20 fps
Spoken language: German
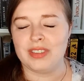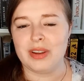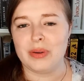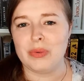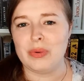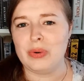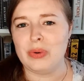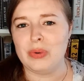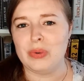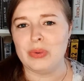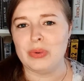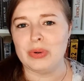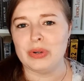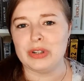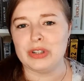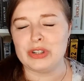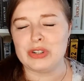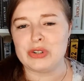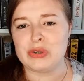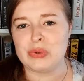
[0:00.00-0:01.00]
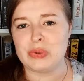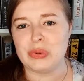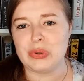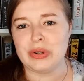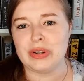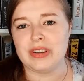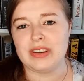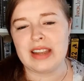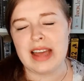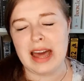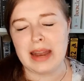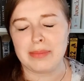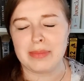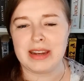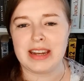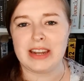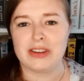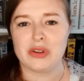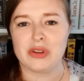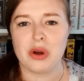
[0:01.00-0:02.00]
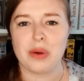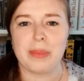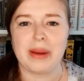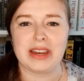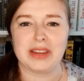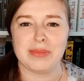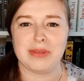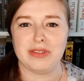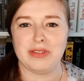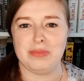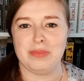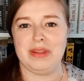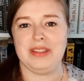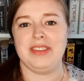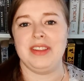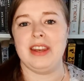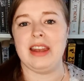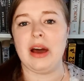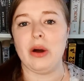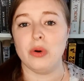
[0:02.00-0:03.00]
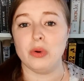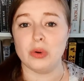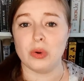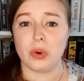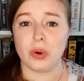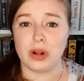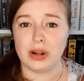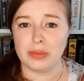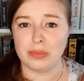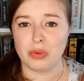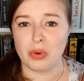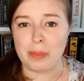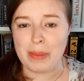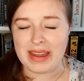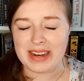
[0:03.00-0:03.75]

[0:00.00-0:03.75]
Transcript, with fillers: sehr unlogisch und hat mir dann doch manchmal so ein bisschen augenrollen